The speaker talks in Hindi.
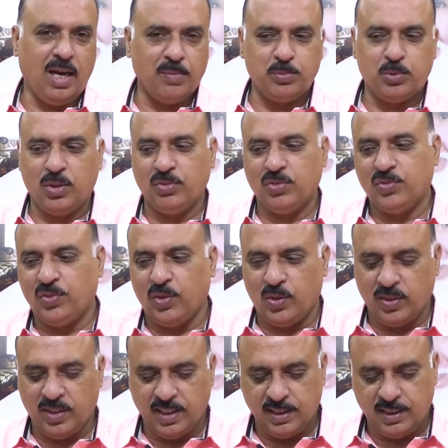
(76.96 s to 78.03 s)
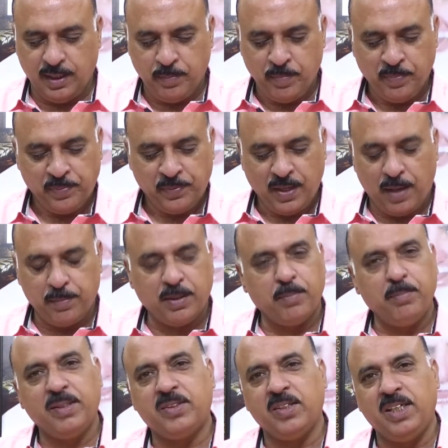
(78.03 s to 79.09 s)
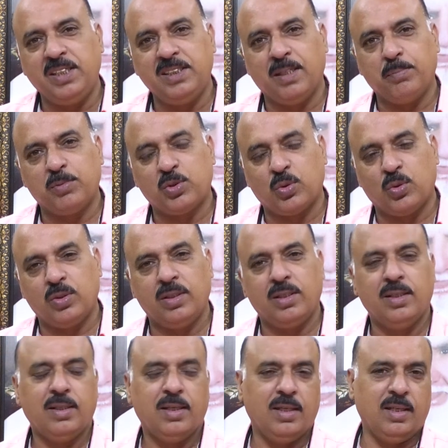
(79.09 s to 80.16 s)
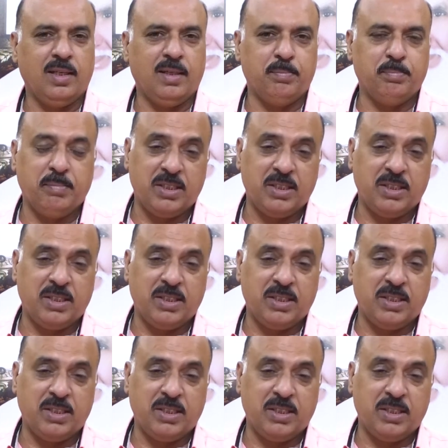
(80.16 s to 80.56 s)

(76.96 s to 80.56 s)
आप जो है वो फॉलो कीजिए आपका बेहतरीन जमस्टोन uh,